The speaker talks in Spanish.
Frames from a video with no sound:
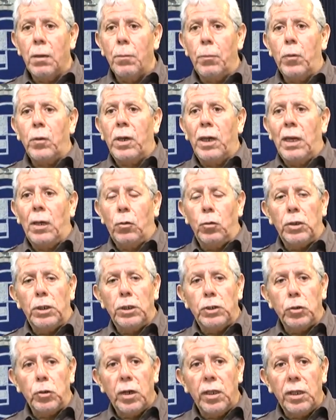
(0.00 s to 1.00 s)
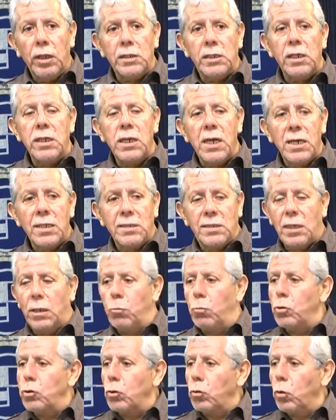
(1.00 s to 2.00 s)
porque las condiciones de enseñanza
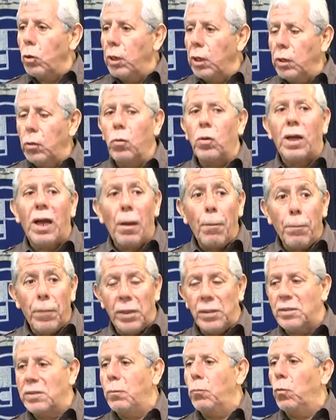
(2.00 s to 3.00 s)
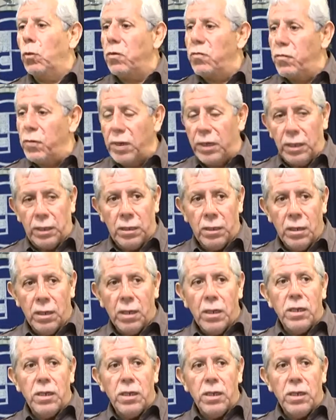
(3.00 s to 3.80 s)
en nuestros colegios cambien, se modifiquen